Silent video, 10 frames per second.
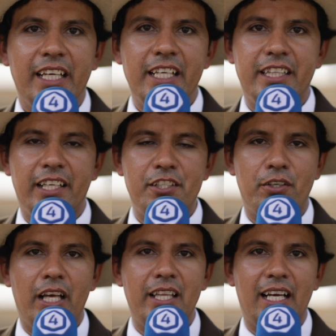
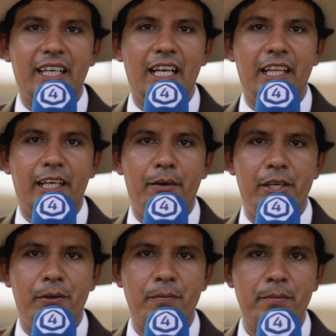Internacional de la Cala de Caballo.